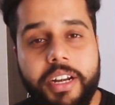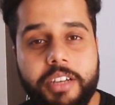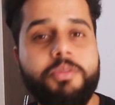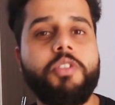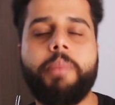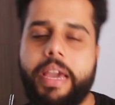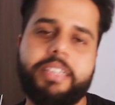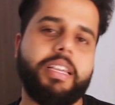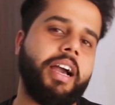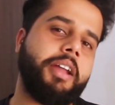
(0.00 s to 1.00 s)
इन टर्म्स ऑफ
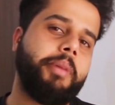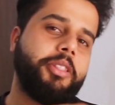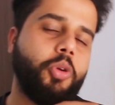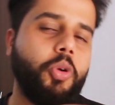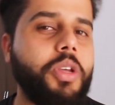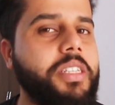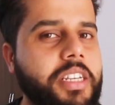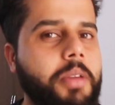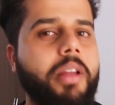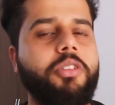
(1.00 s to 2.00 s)
बाइक्स अगर मैं दोनों
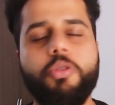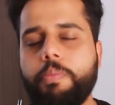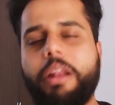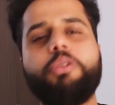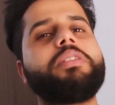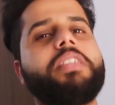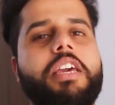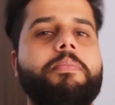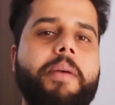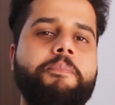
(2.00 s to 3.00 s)
इंजन की बात करूँ बिल्कुल
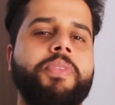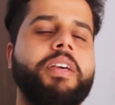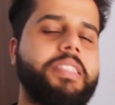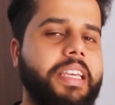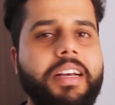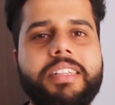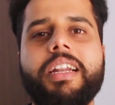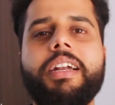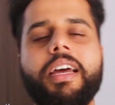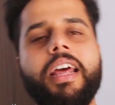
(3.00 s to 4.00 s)
सेम है सिंगल
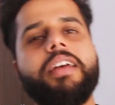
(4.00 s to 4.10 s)
सिलेंडर